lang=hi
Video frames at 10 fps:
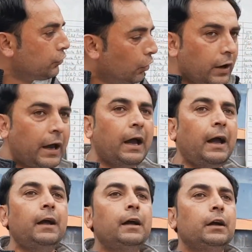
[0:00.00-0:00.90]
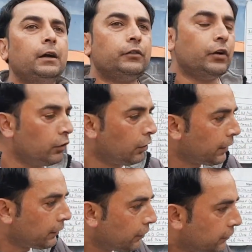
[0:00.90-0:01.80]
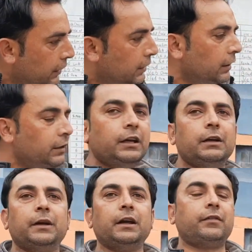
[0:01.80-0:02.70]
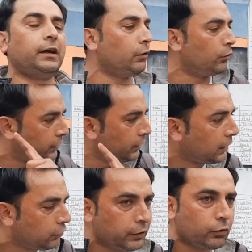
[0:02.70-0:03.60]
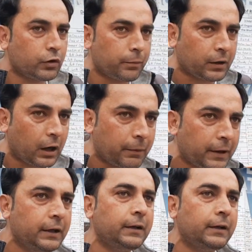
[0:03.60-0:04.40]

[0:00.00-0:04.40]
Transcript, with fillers: जो है जिन्होंने जिसकी गलती की वजह से उसकी डेथ हुई उसके ऊपर कार्रवाई की